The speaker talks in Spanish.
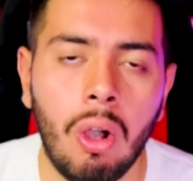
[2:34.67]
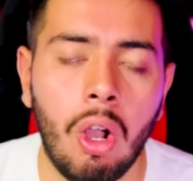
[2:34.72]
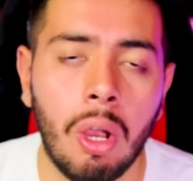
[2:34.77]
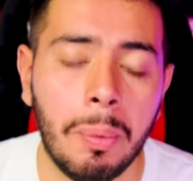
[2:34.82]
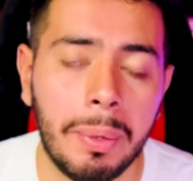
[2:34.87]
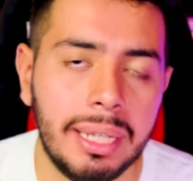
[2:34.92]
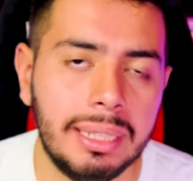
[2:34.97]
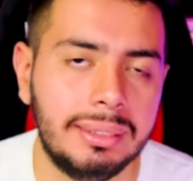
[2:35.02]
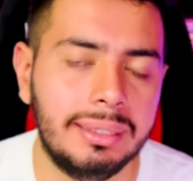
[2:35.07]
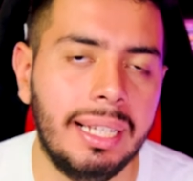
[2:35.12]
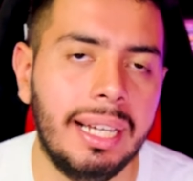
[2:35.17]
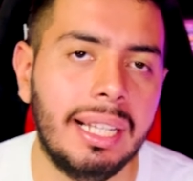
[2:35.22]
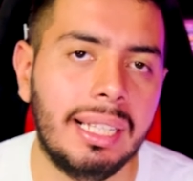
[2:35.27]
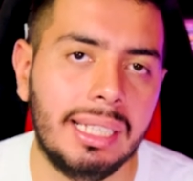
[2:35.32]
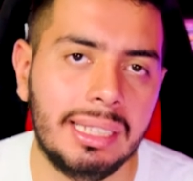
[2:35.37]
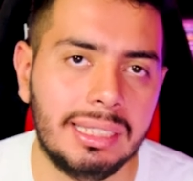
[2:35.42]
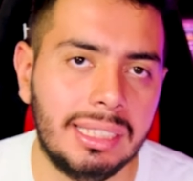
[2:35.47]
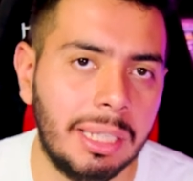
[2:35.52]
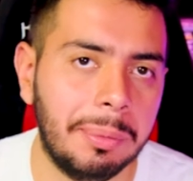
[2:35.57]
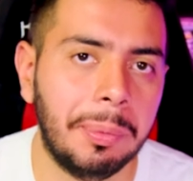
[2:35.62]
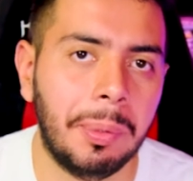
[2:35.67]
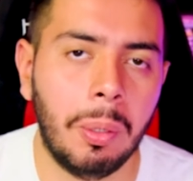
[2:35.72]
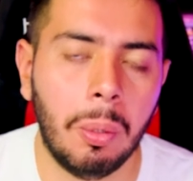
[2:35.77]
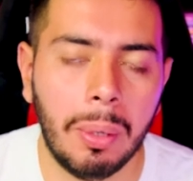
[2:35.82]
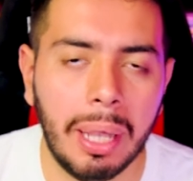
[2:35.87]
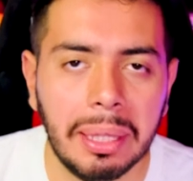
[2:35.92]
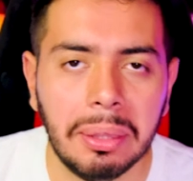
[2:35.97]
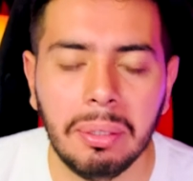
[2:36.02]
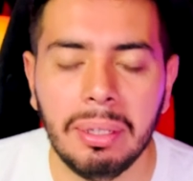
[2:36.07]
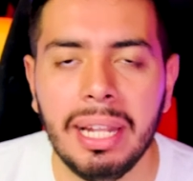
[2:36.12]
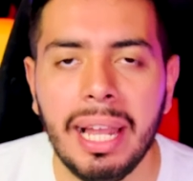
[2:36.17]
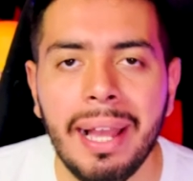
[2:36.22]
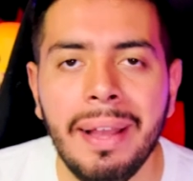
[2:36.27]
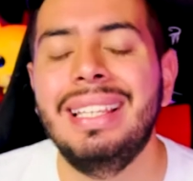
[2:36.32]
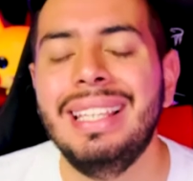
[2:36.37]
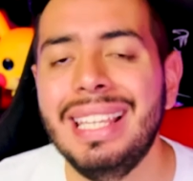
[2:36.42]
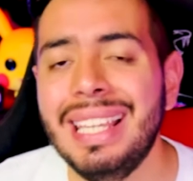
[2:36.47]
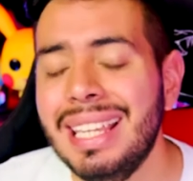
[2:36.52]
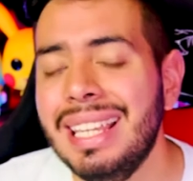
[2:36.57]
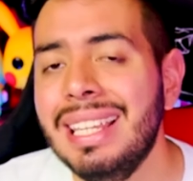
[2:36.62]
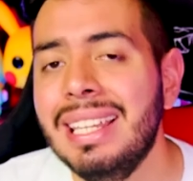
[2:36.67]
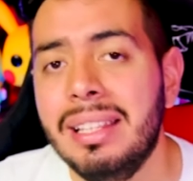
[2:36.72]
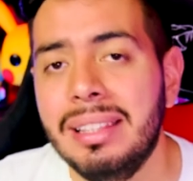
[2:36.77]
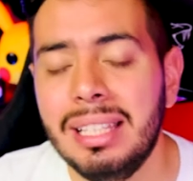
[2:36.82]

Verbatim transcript: hoy voy a estar en stream jugándola y